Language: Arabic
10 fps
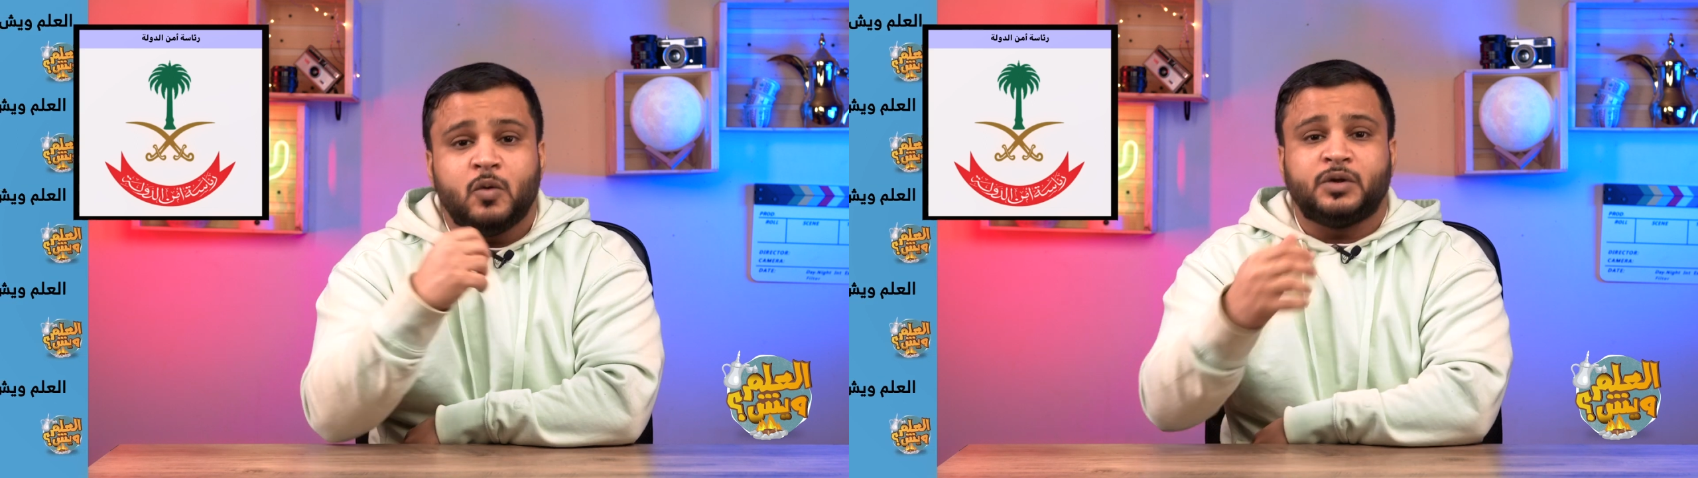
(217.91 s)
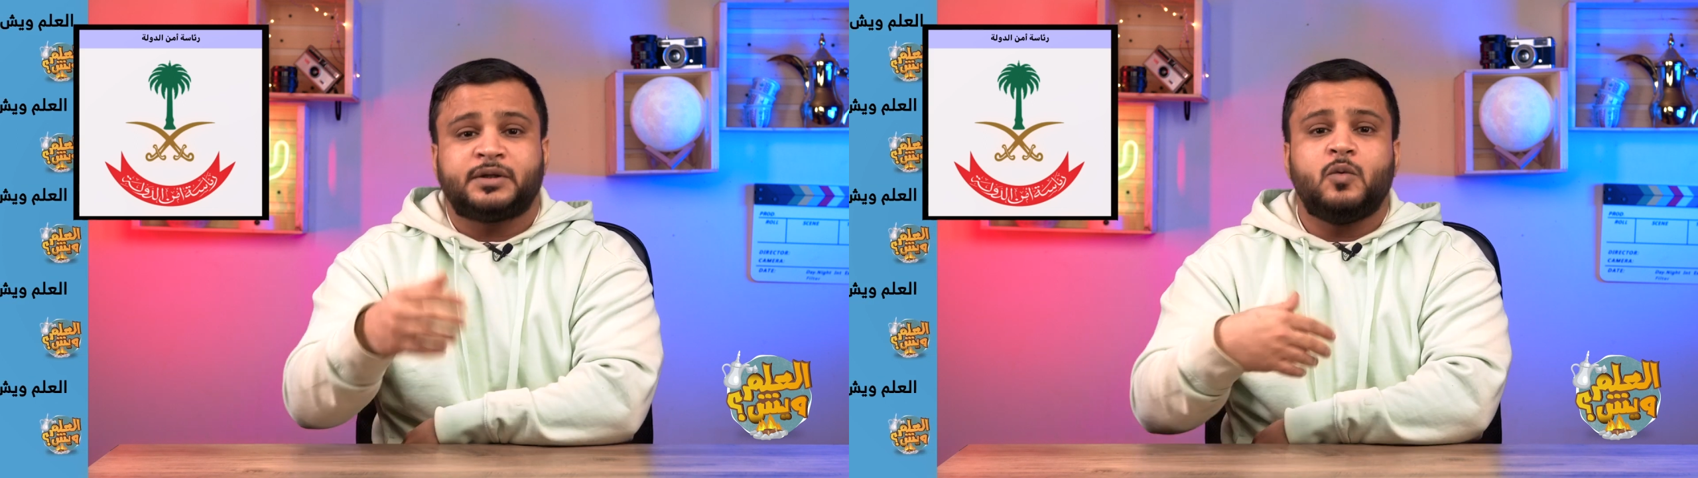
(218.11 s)

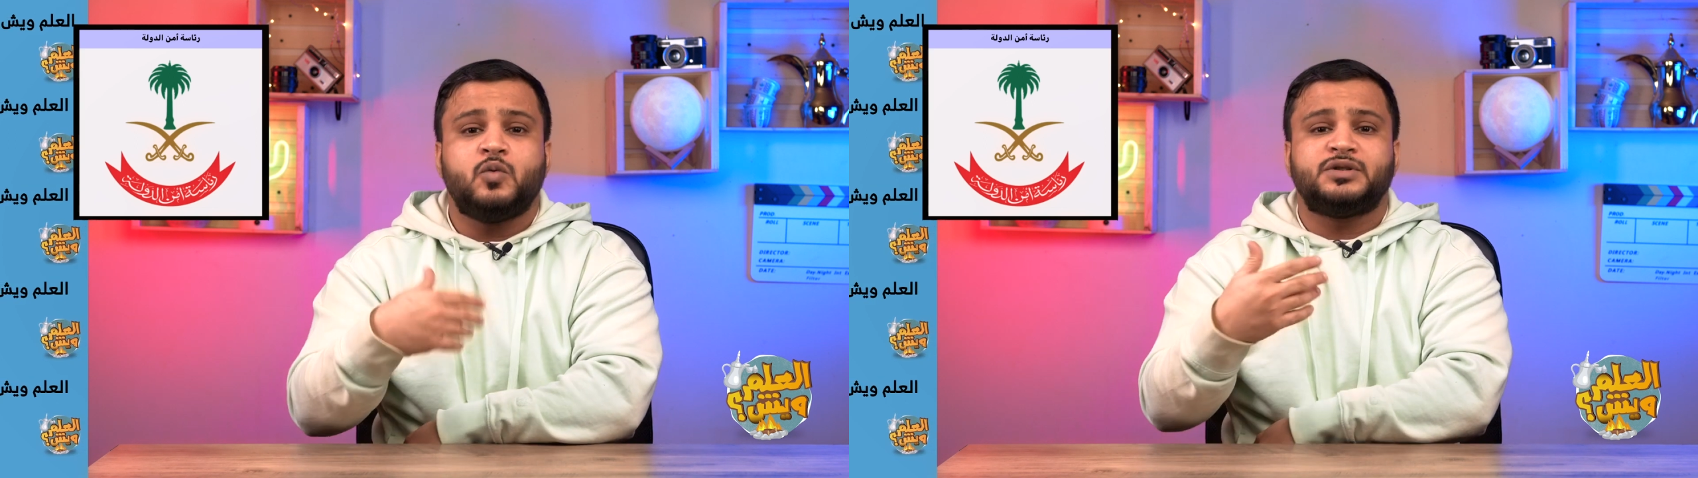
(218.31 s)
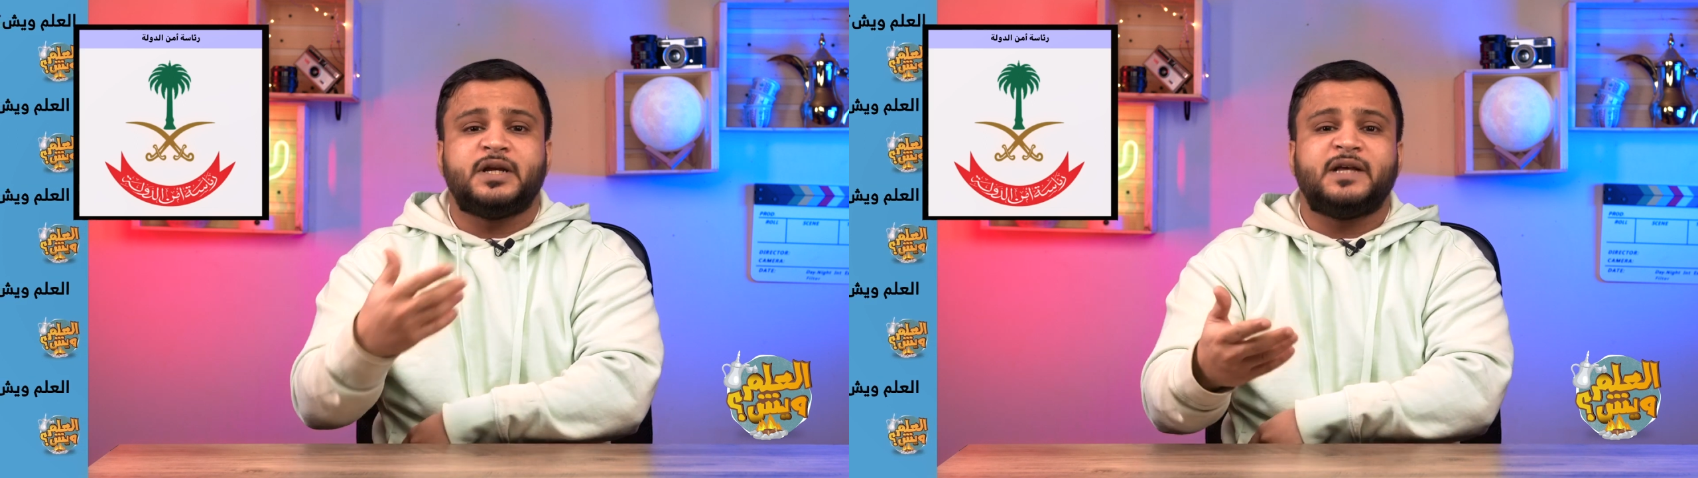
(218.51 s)

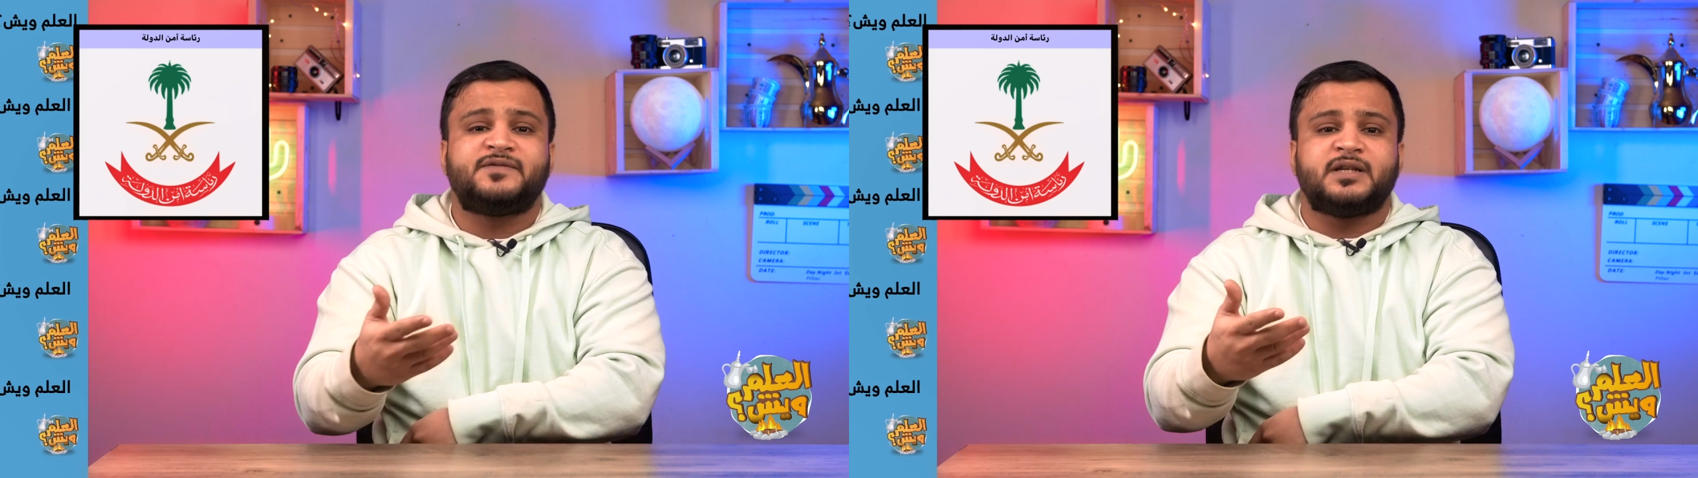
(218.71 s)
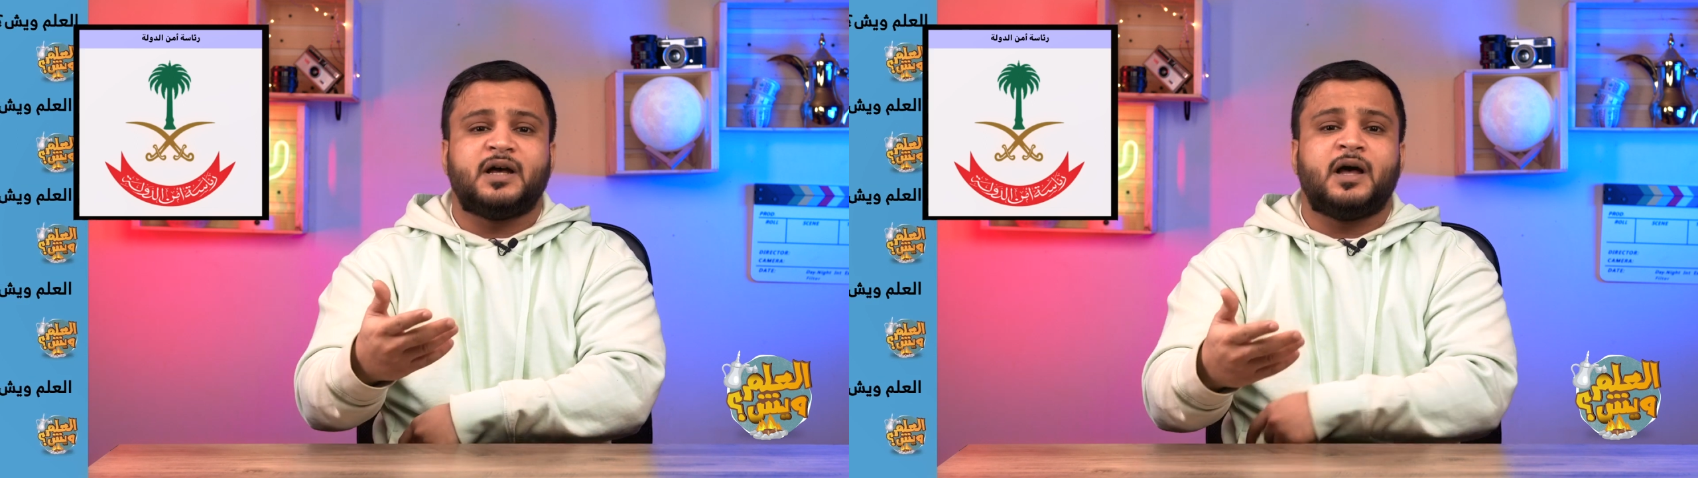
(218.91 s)
وتروج
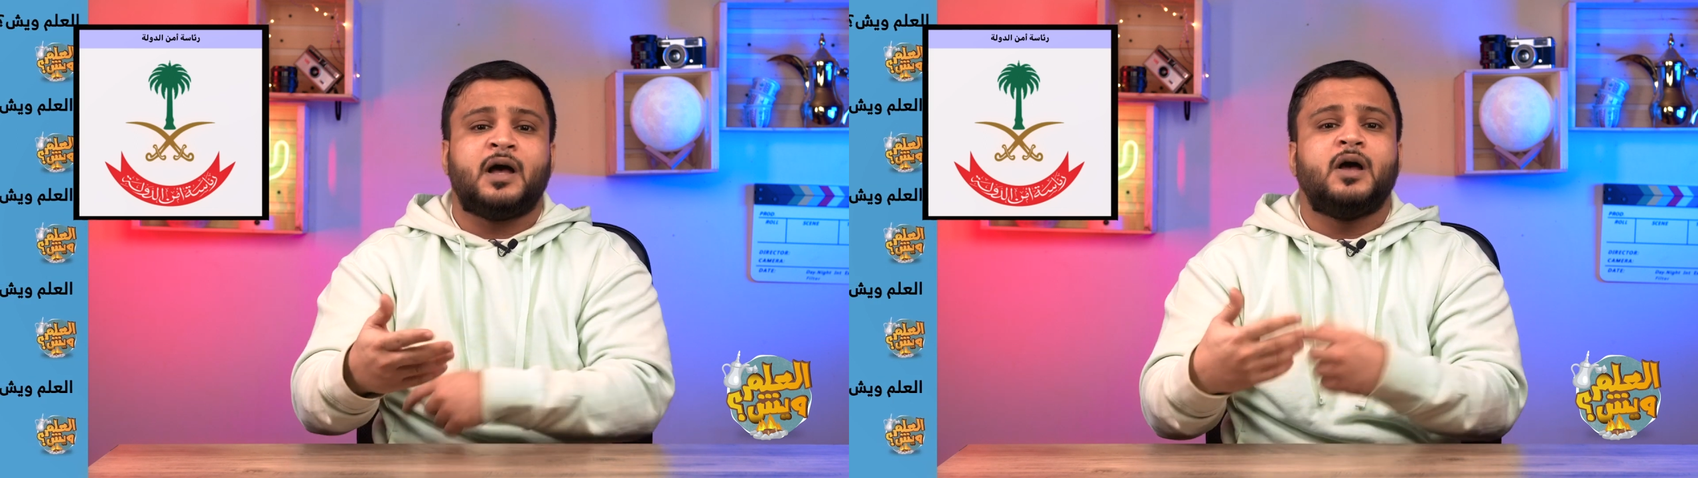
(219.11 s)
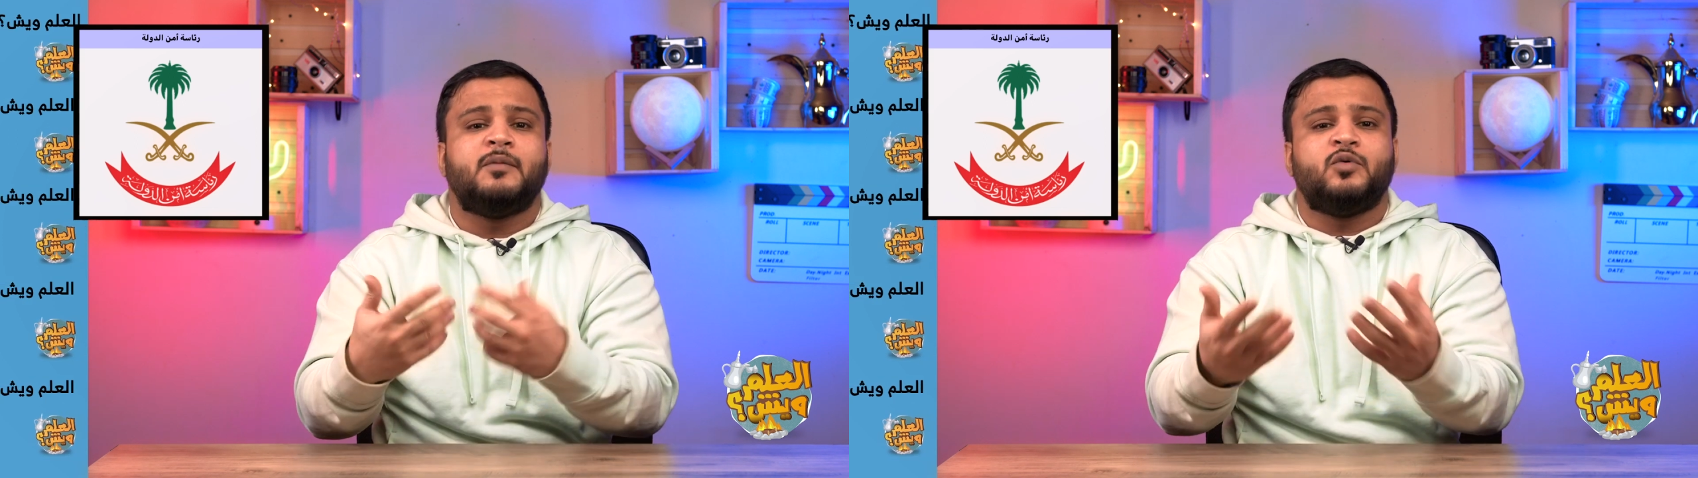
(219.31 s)
لنفسها